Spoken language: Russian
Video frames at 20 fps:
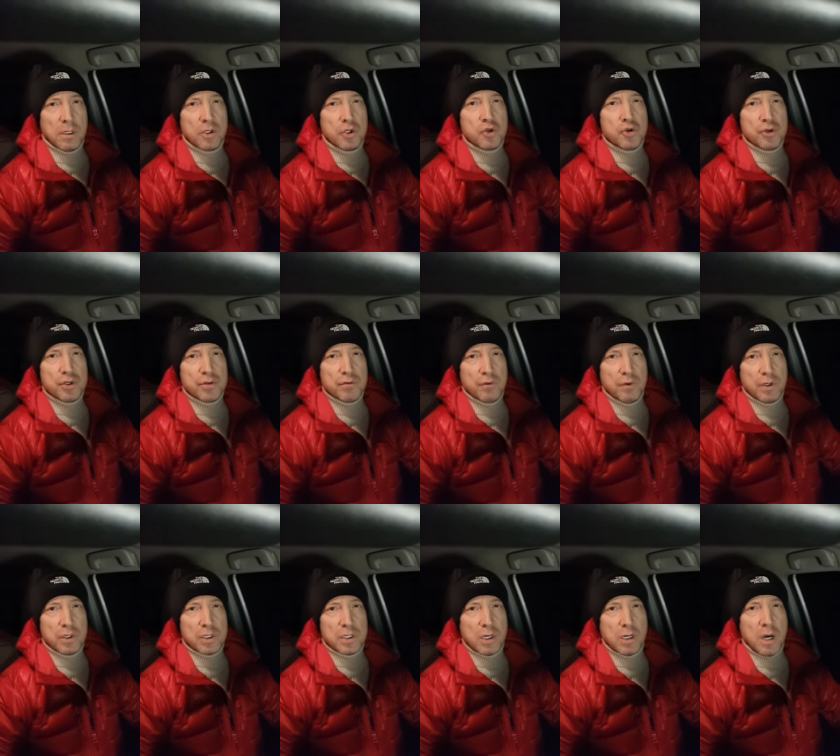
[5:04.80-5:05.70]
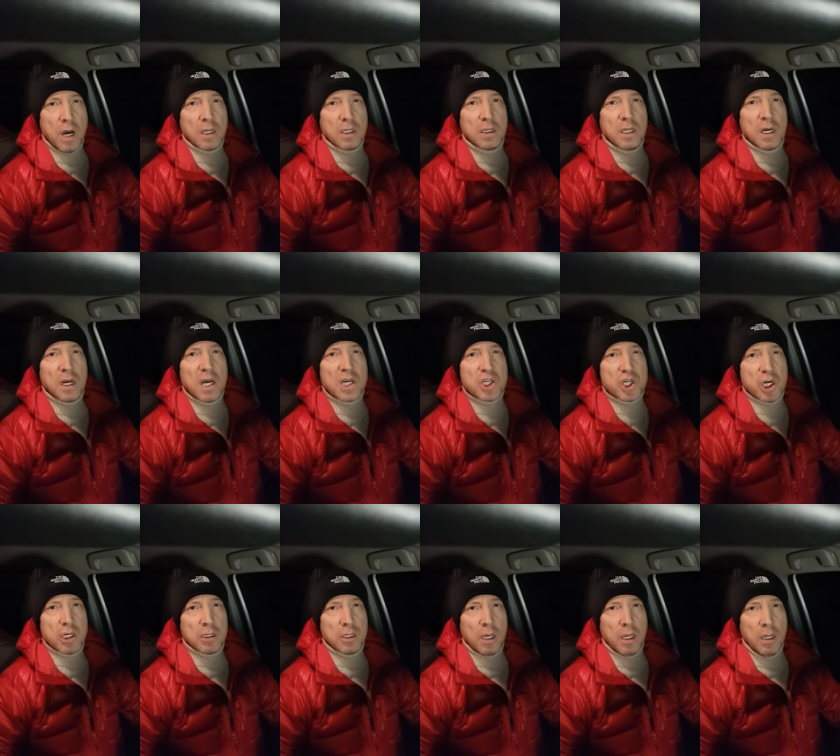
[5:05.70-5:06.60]
чувствуется, как
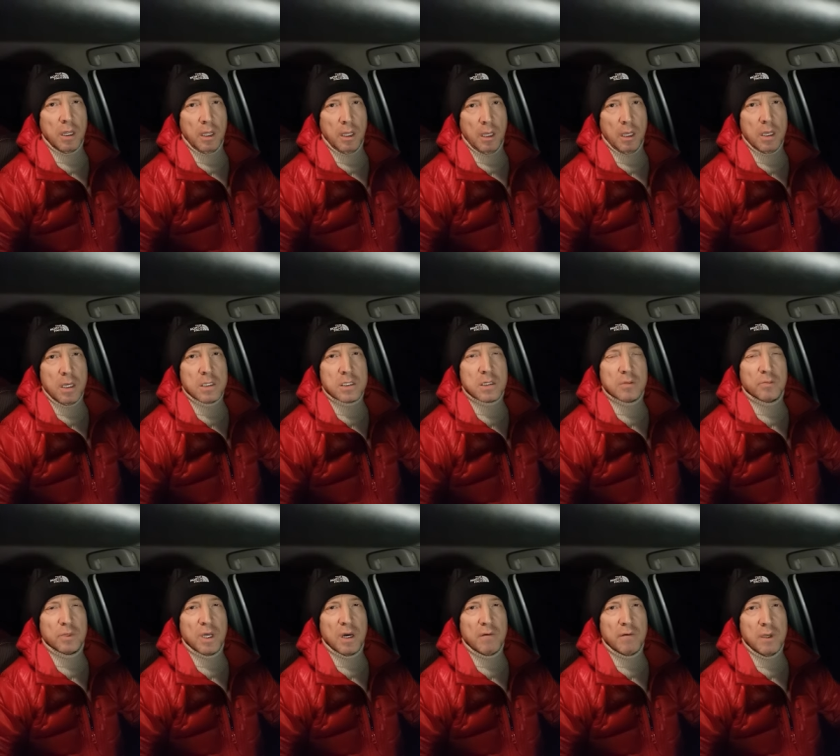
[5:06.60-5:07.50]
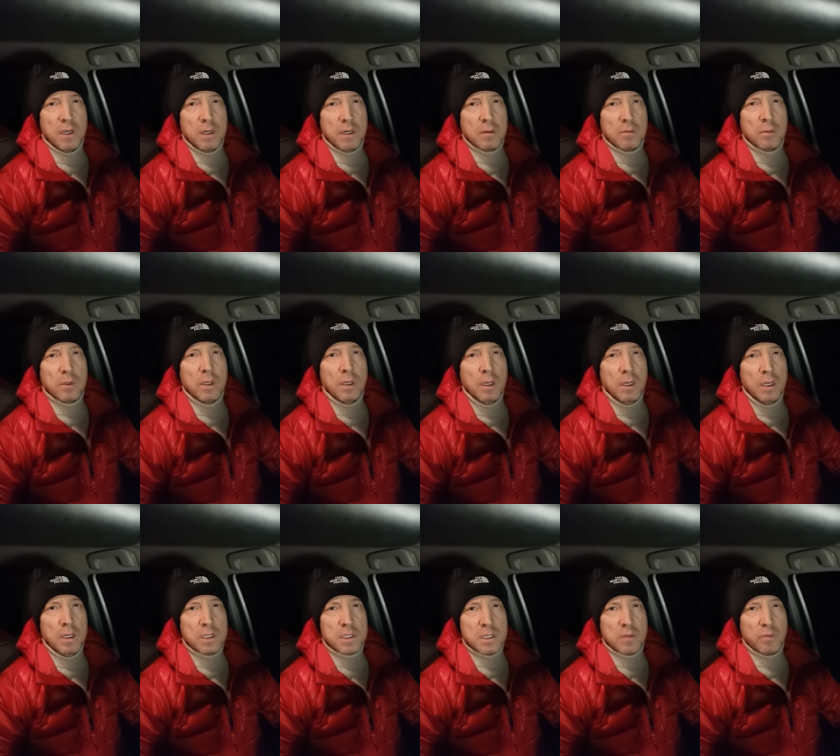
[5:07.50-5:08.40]
дорожат они этим доверием
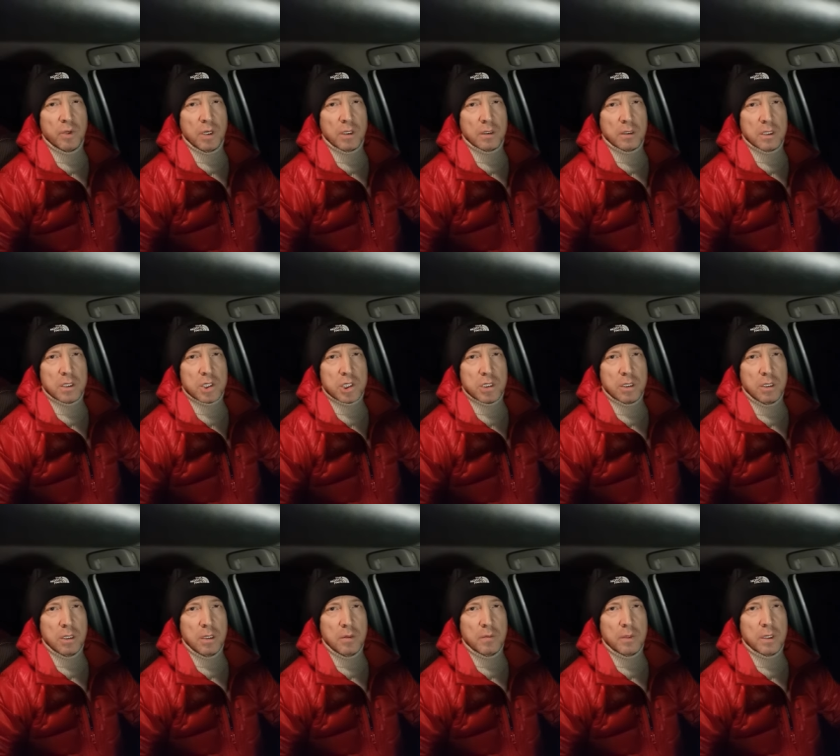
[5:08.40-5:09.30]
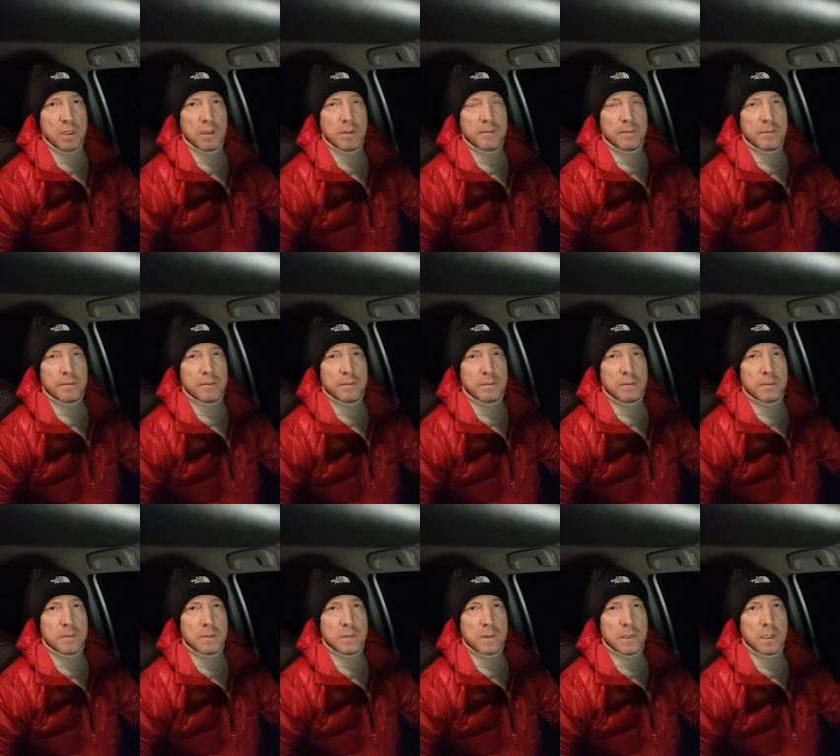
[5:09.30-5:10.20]
и этими отношениями.
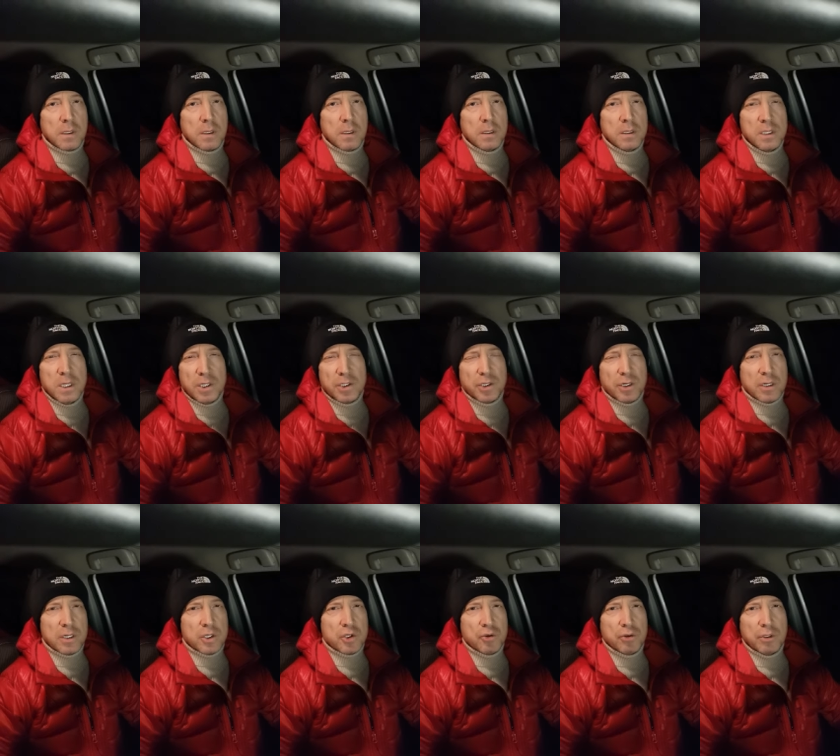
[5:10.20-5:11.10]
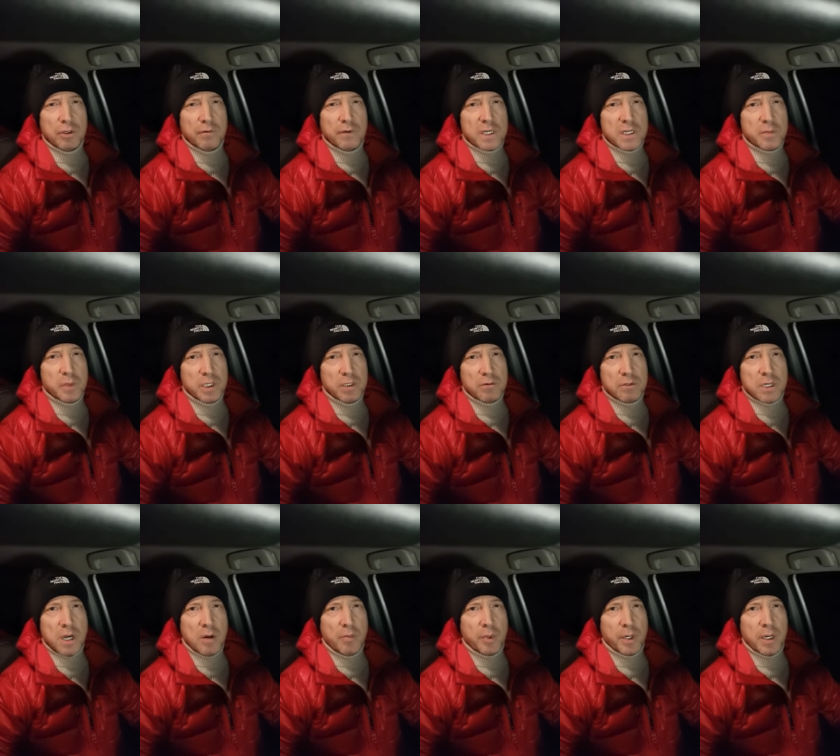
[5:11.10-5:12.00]
Дети растут и
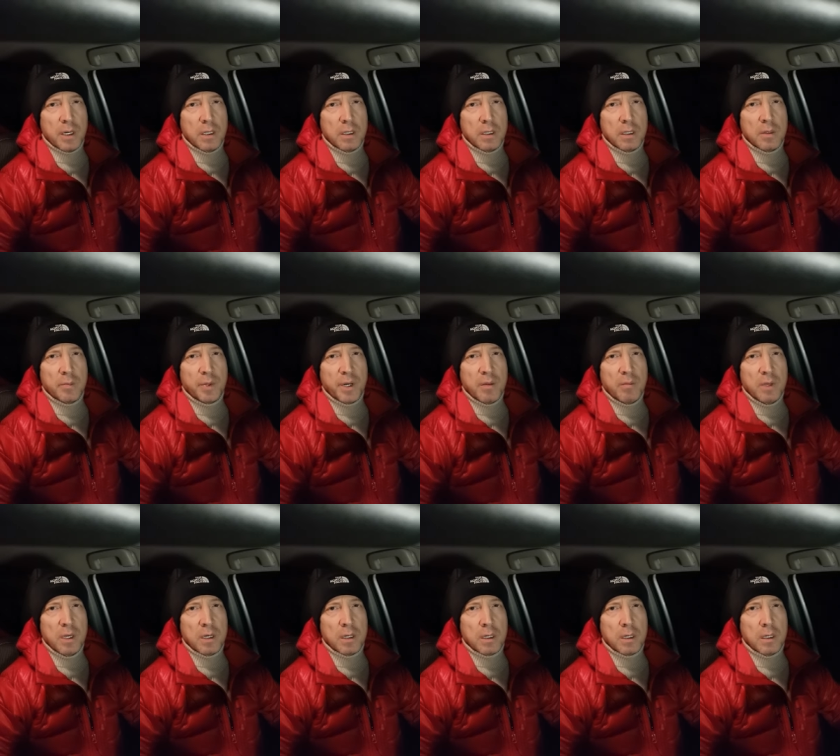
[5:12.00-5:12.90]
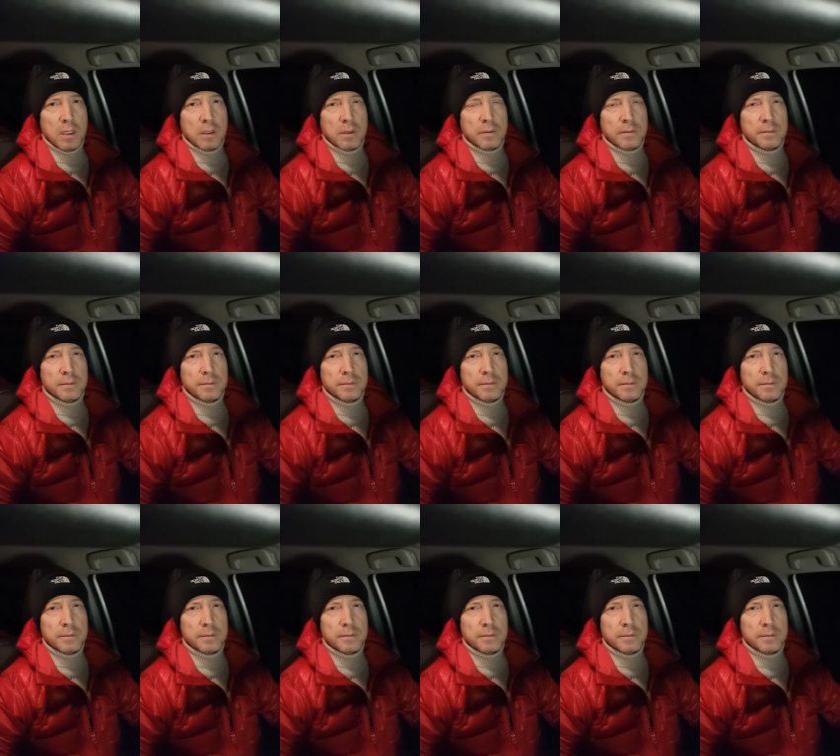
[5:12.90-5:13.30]
воспитываются, как правило, на примерах.